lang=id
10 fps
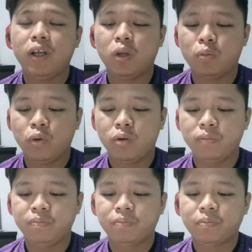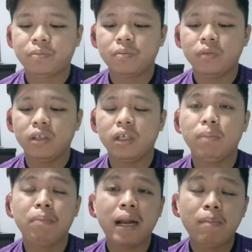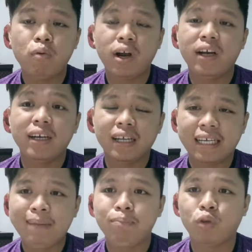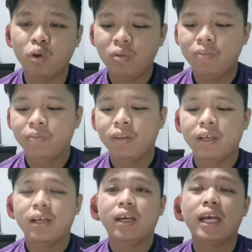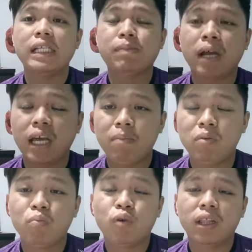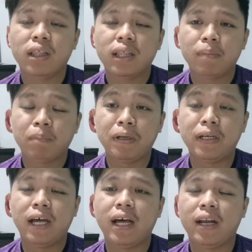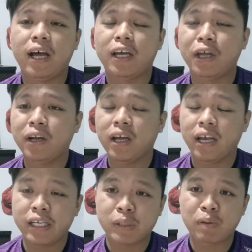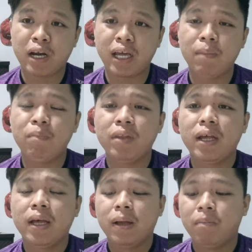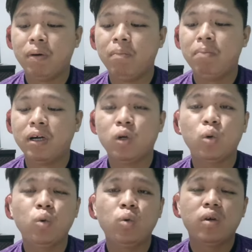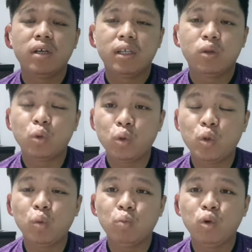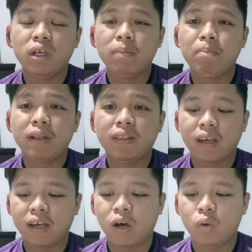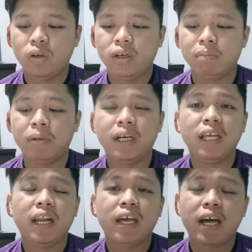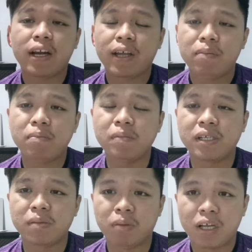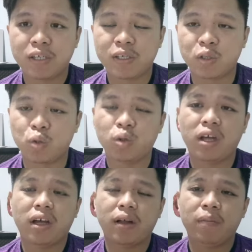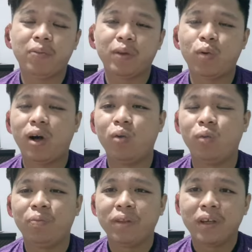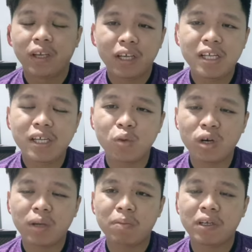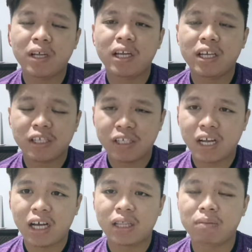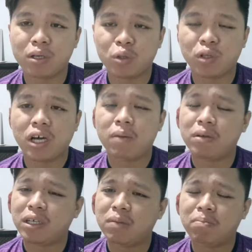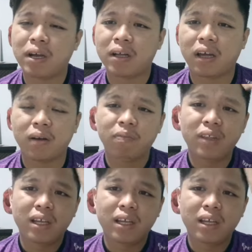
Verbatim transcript: ataupun um, pelaburan kripto SPRM membuat pendedahan akhirnya SPRM membeku 74 account bernilai RM 11 juta. Wow. Ini satu lagi pendedahan yang sangat mengejutkan, menggemparkan.